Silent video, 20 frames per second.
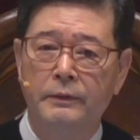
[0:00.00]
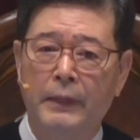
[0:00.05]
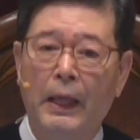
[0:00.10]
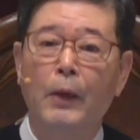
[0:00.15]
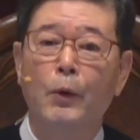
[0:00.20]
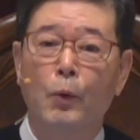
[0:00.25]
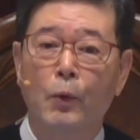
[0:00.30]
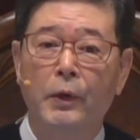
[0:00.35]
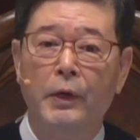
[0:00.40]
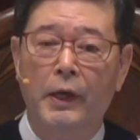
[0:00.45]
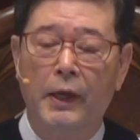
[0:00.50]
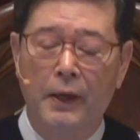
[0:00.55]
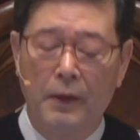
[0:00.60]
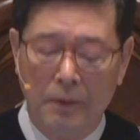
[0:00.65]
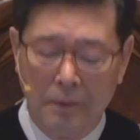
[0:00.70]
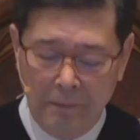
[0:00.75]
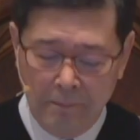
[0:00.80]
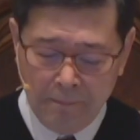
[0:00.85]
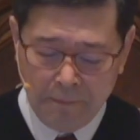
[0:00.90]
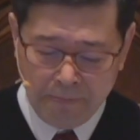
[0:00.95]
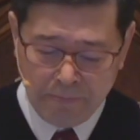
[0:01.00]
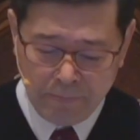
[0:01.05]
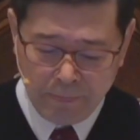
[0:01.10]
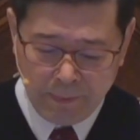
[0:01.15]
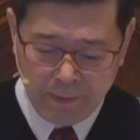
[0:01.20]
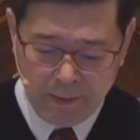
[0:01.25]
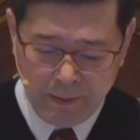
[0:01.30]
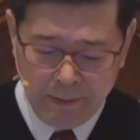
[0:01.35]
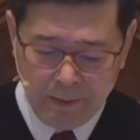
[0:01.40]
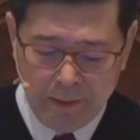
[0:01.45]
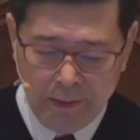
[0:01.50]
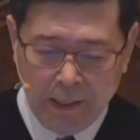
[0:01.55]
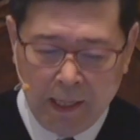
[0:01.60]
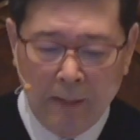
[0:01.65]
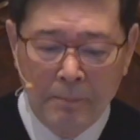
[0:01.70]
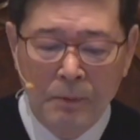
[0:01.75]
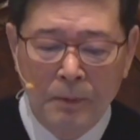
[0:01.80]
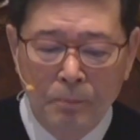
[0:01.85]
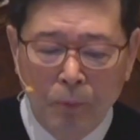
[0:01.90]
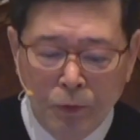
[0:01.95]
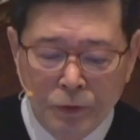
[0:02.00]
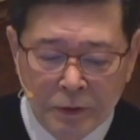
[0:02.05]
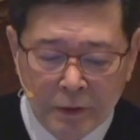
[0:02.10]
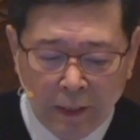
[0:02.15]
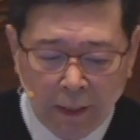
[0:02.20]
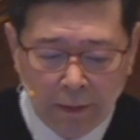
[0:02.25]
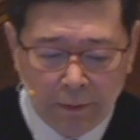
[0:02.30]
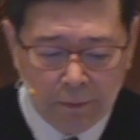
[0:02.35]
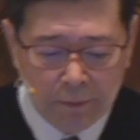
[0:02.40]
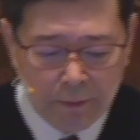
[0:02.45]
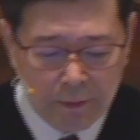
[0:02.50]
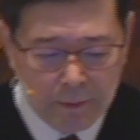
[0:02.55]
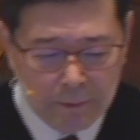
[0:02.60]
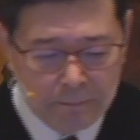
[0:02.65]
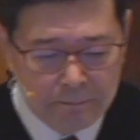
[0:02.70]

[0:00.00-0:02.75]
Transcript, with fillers: 내놓은 거예요. 한번 보실까요?